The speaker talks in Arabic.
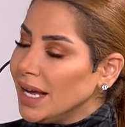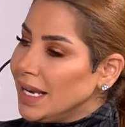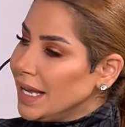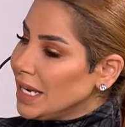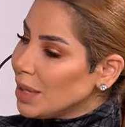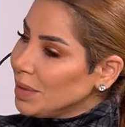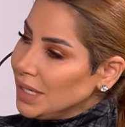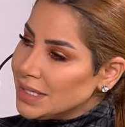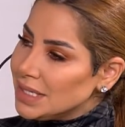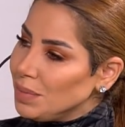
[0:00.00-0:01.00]
لأنك
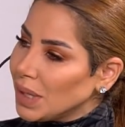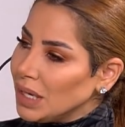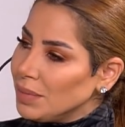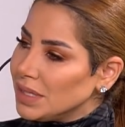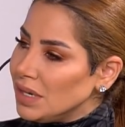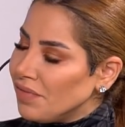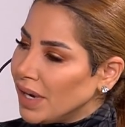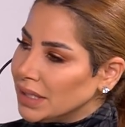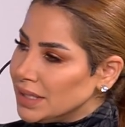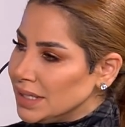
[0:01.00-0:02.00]
بتحسي بقيمة اللي
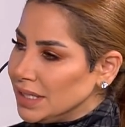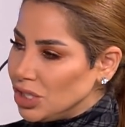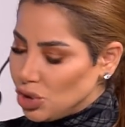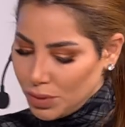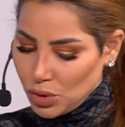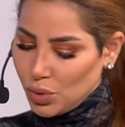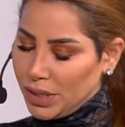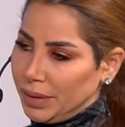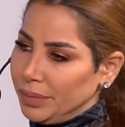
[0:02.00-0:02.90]
فقدتيه أنت شو بتقولي